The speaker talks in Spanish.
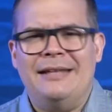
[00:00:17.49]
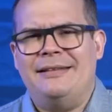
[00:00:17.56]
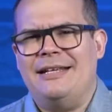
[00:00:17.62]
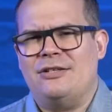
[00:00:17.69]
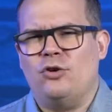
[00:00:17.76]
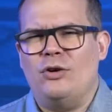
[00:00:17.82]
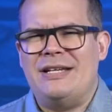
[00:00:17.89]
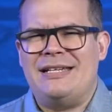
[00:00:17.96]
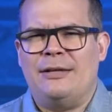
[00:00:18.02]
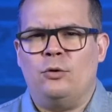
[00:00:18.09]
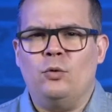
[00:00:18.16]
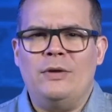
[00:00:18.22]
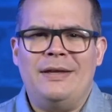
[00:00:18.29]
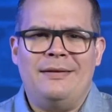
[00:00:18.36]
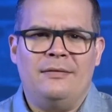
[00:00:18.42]
de
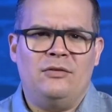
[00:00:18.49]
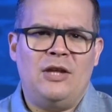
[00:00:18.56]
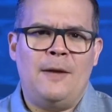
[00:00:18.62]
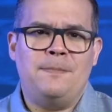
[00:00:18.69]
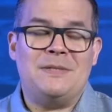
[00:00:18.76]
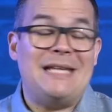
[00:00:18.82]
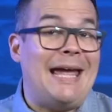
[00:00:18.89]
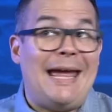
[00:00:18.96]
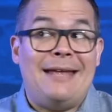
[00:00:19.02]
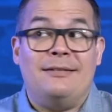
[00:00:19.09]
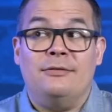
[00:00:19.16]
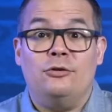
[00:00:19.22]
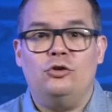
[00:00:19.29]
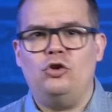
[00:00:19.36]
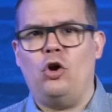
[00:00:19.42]
solicitudes de tips
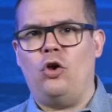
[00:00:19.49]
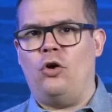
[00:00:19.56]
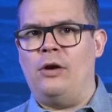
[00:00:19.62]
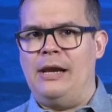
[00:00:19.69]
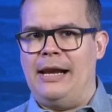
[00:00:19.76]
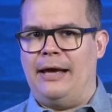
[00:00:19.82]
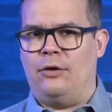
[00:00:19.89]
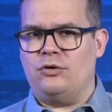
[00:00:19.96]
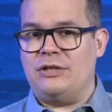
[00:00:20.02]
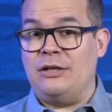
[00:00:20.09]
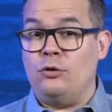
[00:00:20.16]
en todos lados.